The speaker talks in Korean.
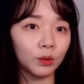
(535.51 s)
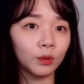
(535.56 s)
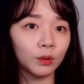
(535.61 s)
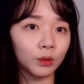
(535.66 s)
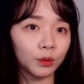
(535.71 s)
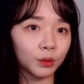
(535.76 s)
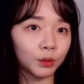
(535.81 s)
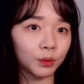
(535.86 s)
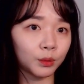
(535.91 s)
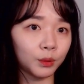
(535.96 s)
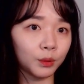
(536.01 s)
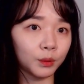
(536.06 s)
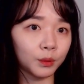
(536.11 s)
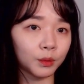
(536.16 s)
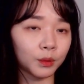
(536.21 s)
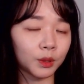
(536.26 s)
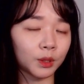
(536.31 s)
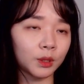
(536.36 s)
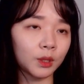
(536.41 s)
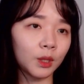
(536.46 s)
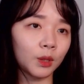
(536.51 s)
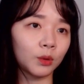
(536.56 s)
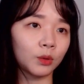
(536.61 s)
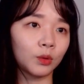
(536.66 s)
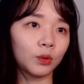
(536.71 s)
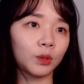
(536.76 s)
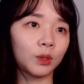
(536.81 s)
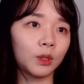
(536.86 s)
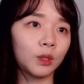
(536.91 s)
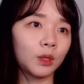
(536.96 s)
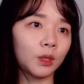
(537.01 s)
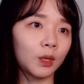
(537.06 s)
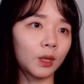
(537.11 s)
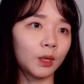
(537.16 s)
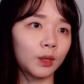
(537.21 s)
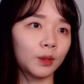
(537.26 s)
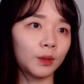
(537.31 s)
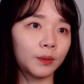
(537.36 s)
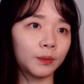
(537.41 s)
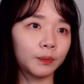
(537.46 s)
그토록 기다렸던 일이니까요.